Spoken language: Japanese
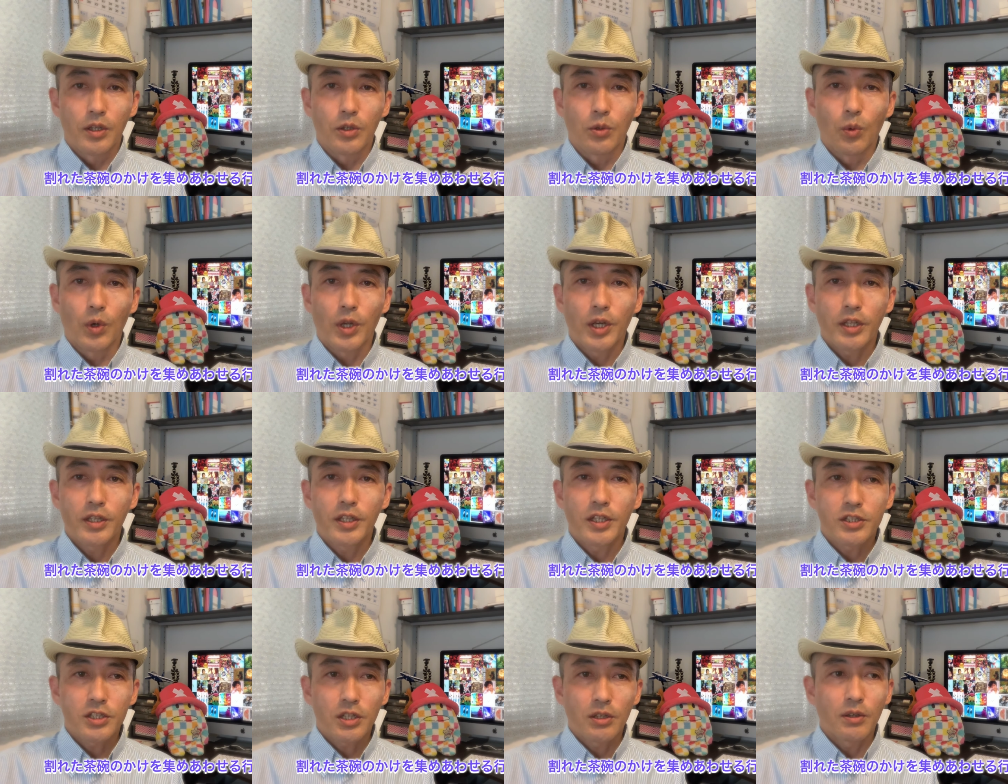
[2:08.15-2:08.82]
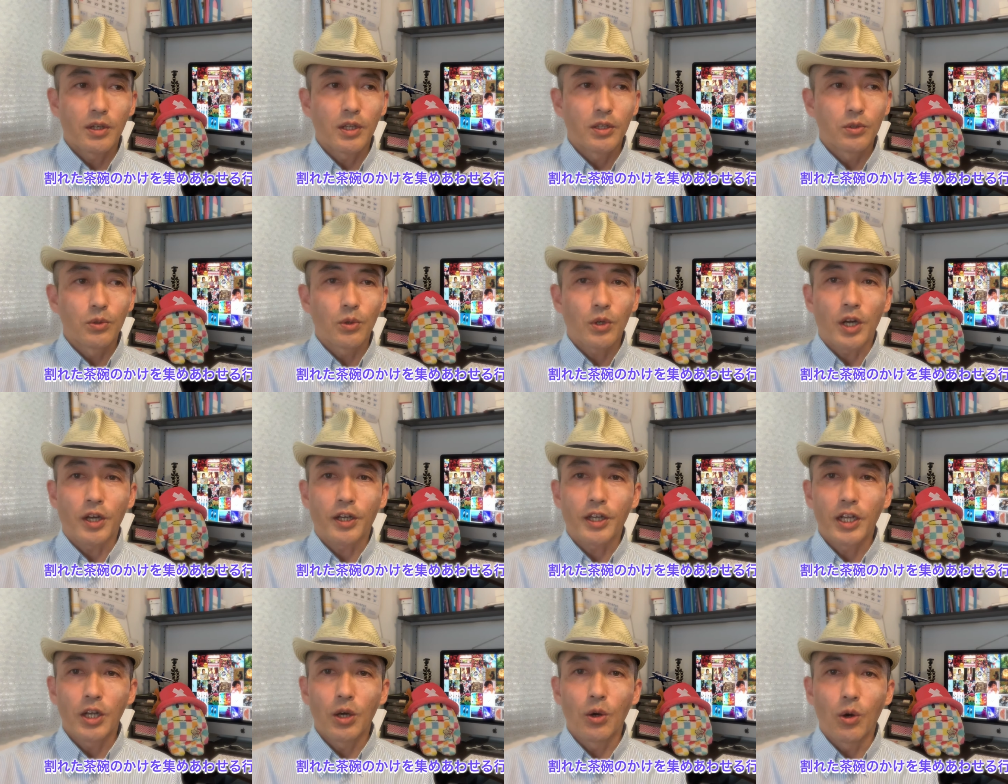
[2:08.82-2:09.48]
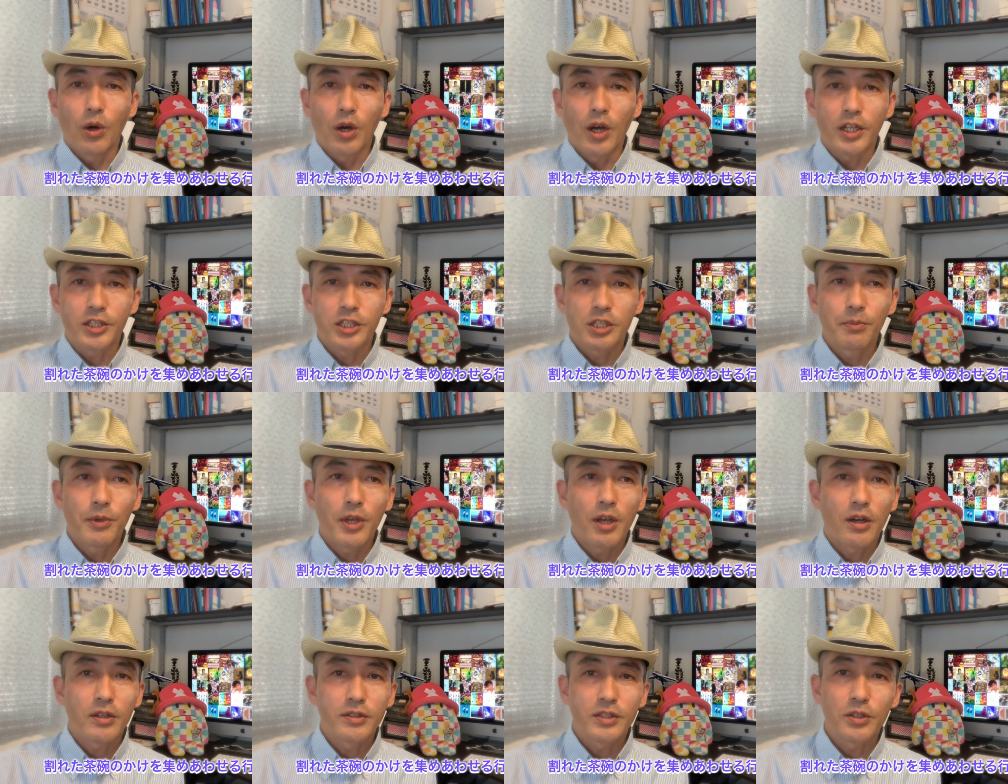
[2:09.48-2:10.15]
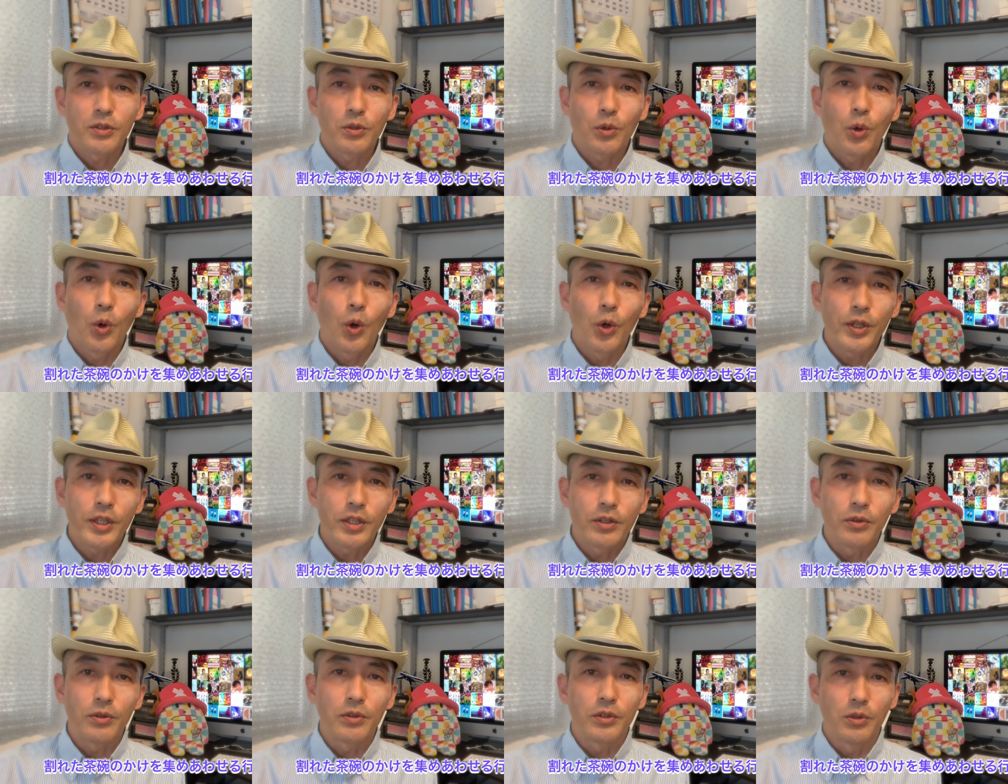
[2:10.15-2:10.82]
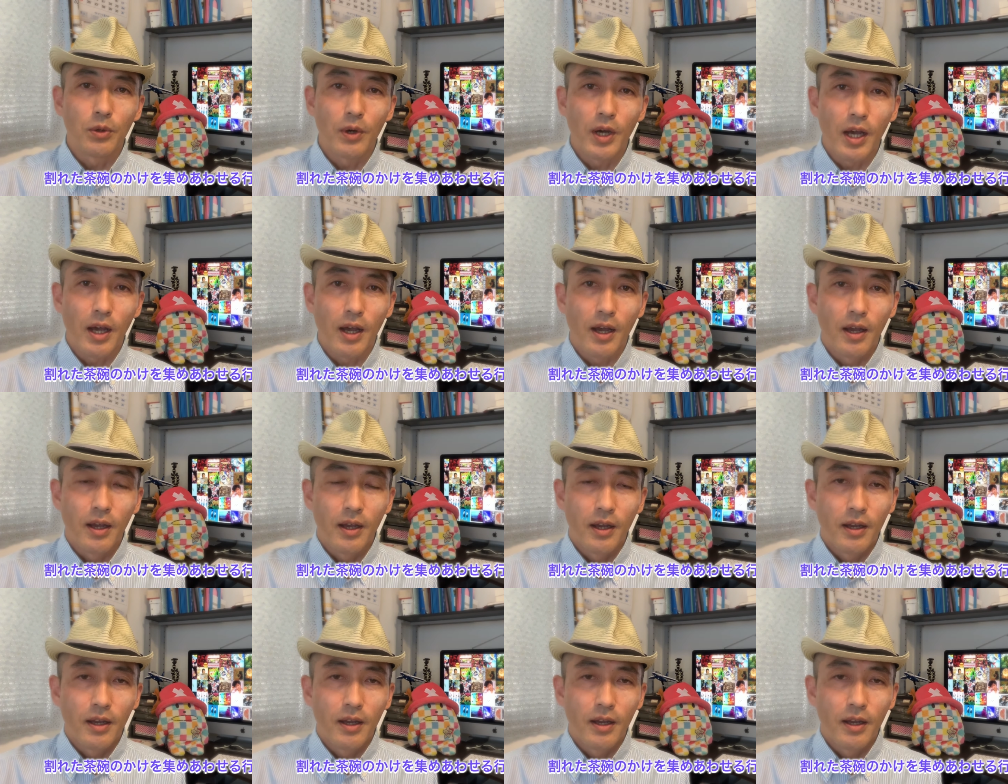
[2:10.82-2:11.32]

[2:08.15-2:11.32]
割れた茶碗のかけらを集め合わせる行為というのは